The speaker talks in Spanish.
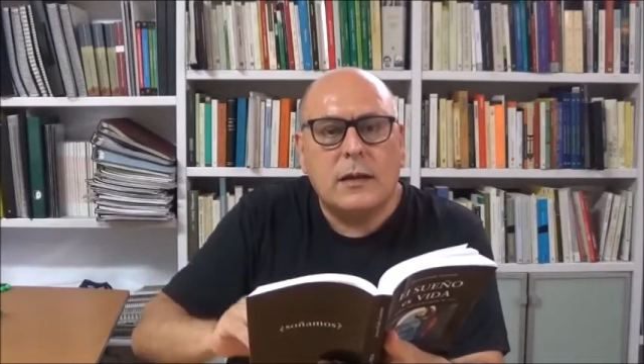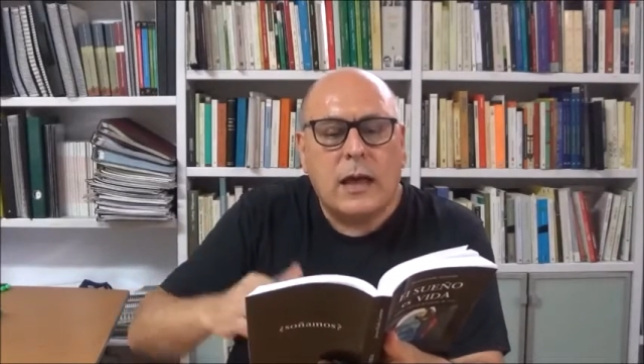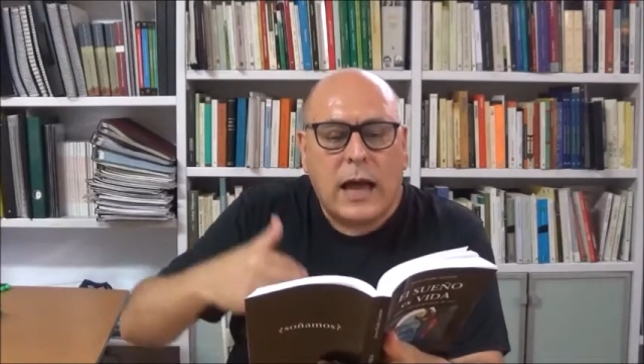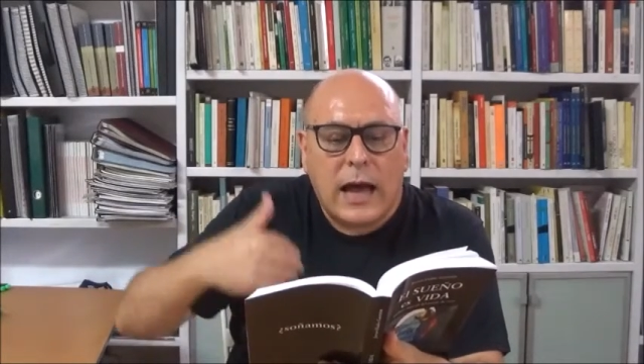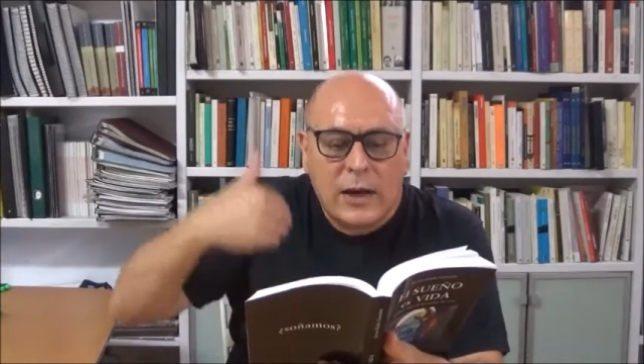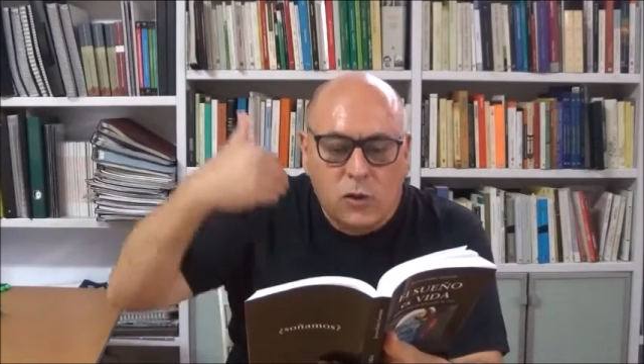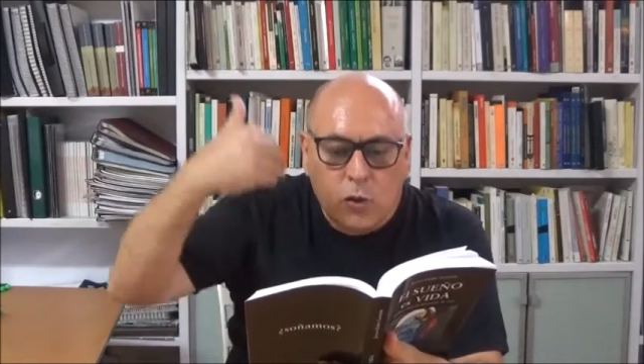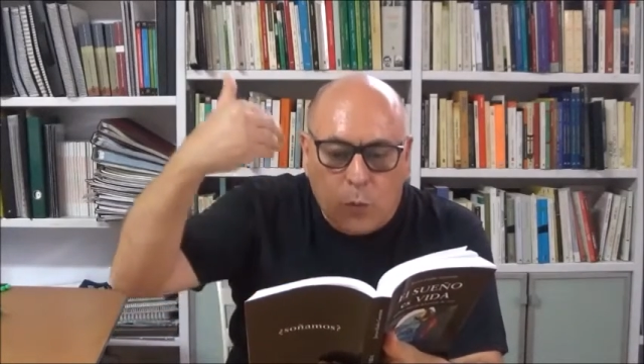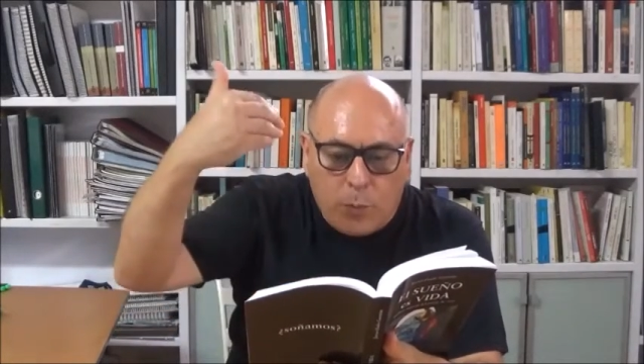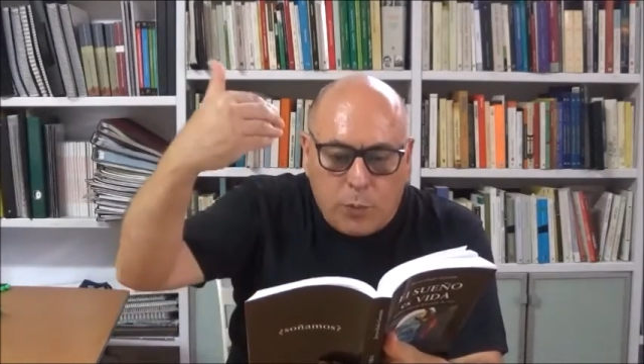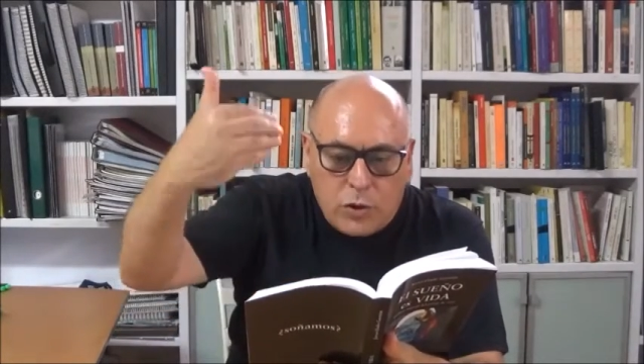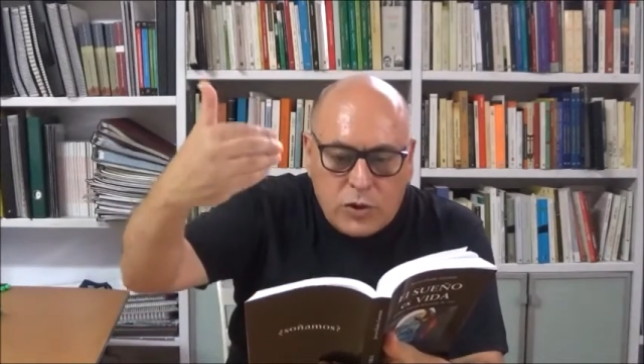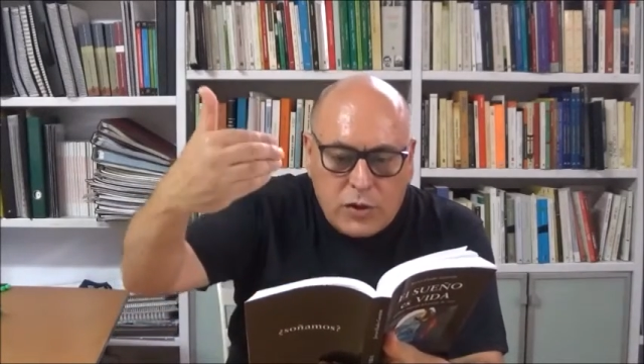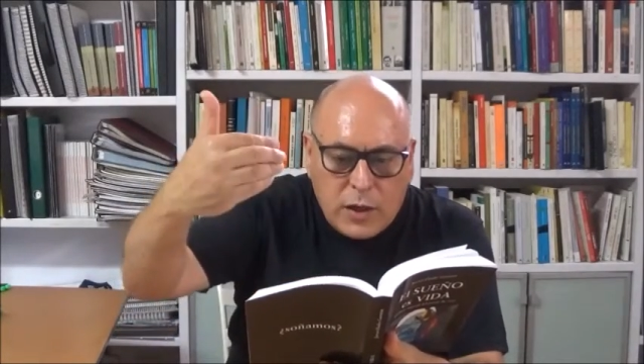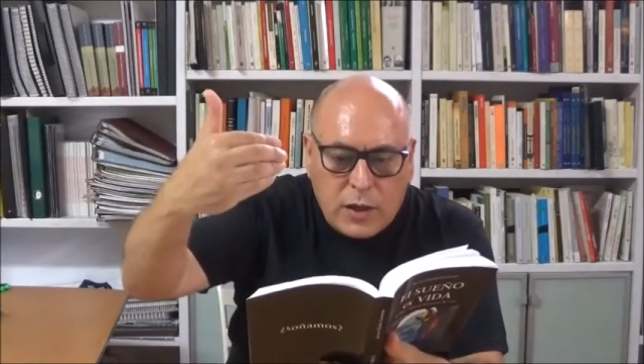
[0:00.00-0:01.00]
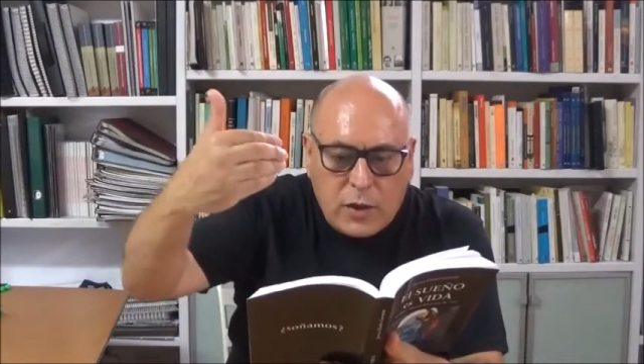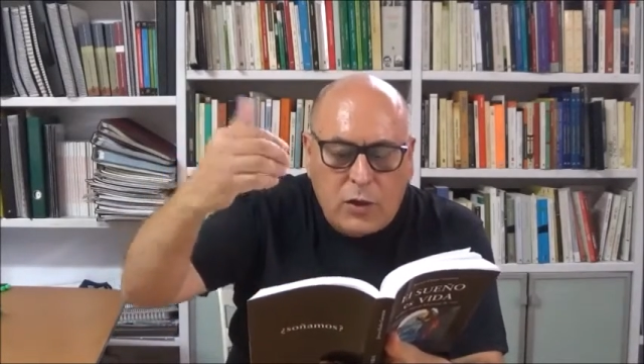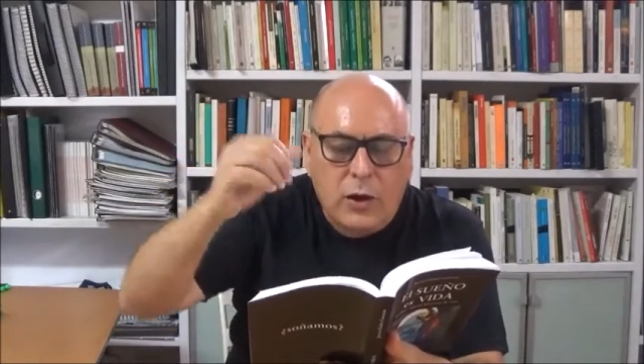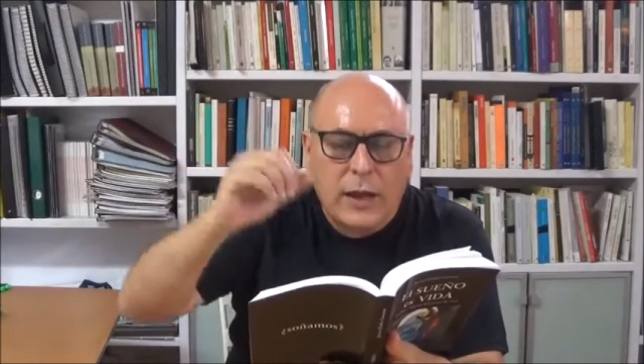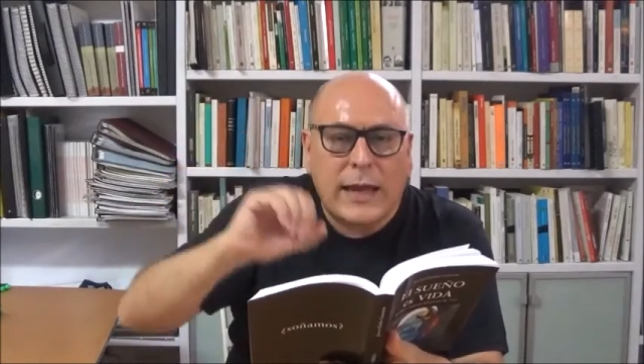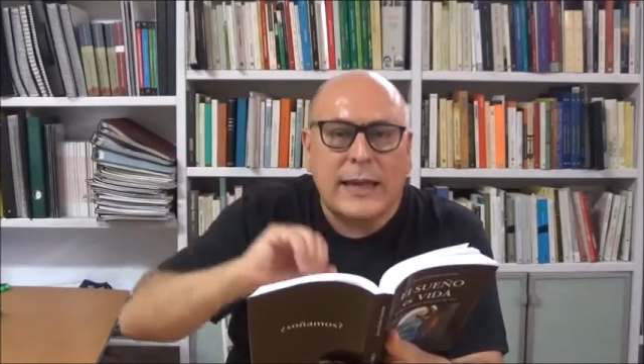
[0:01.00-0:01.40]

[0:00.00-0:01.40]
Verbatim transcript: a su posterior